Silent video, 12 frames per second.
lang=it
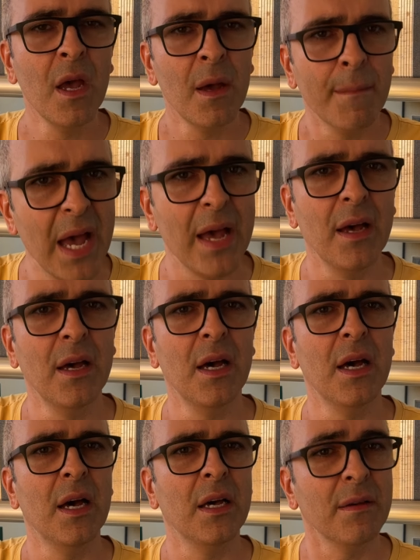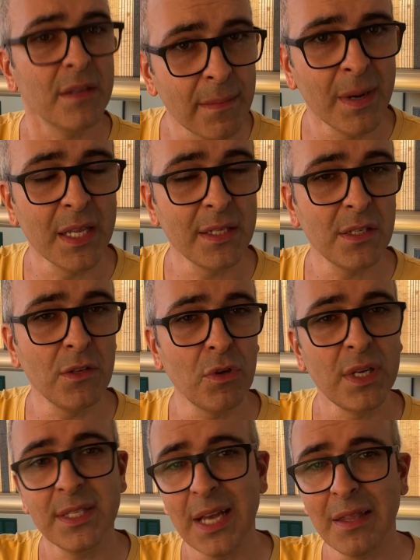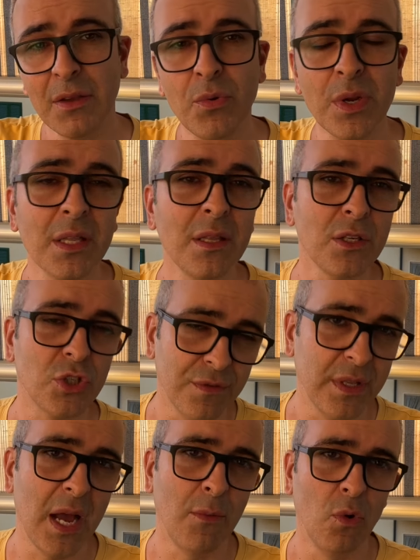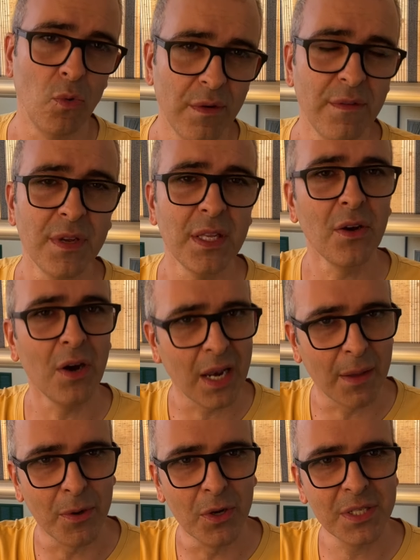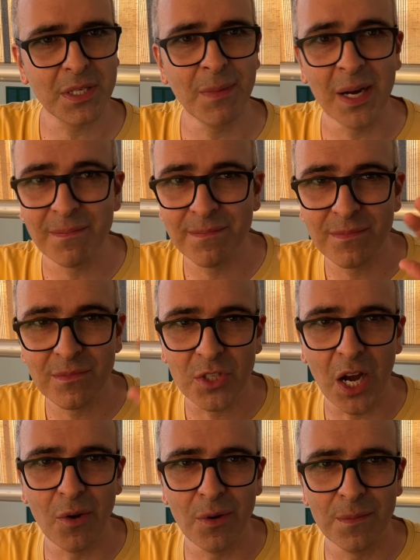Beh, eh, rimanete sintonizzati quindi, ci vediamo nuovi video, alla prossima, ciao!